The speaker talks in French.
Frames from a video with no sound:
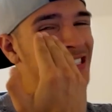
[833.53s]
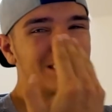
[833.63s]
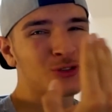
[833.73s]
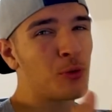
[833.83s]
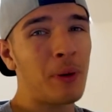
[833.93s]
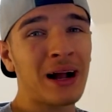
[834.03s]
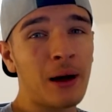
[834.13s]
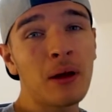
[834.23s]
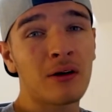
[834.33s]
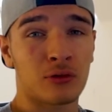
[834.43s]
tu peux pas
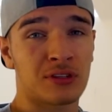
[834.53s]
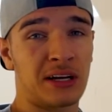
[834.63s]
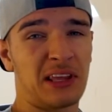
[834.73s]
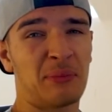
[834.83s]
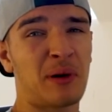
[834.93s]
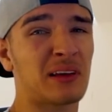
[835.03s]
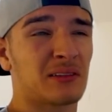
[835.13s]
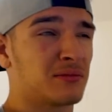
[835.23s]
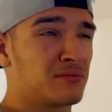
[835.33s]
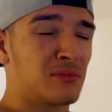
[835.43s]
cramer un ventirad à part,
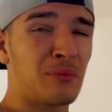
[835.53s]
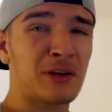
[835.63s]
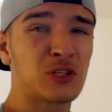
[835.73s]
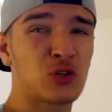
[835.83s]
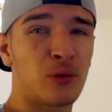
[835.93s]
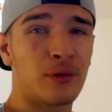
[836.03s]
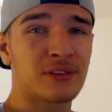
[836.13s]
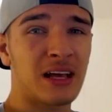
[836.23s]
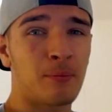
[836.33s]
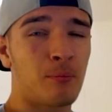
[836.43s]
à part si tu
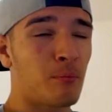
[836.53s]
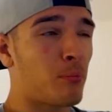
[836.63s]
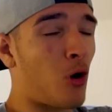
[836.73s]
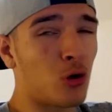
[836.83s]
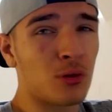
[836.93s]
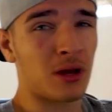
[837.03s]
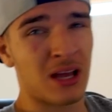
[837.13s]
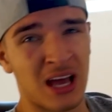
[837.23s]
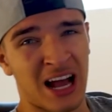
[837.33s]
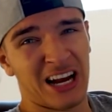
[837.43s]
commences à prendre
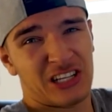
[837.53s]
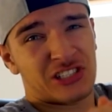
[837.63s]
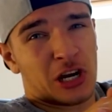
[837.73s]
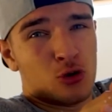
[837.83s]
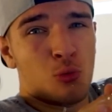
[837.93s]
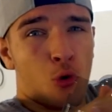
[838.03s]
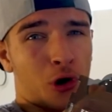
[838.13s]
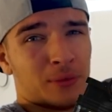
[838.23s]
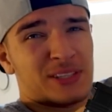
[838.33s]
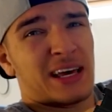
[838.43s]
un chalumeau
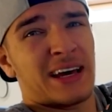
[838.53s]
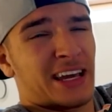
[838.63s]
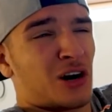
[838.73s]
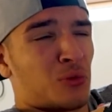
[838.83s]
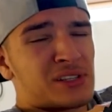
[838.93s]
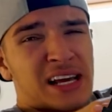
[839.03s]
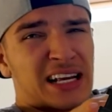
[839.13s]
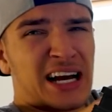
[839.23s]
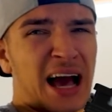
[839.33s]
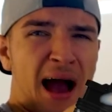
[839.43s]
comme ça et commence à le
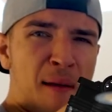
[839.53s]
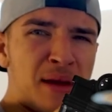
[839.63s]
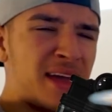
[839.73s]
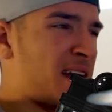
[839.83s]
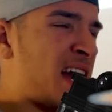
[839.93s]
cramer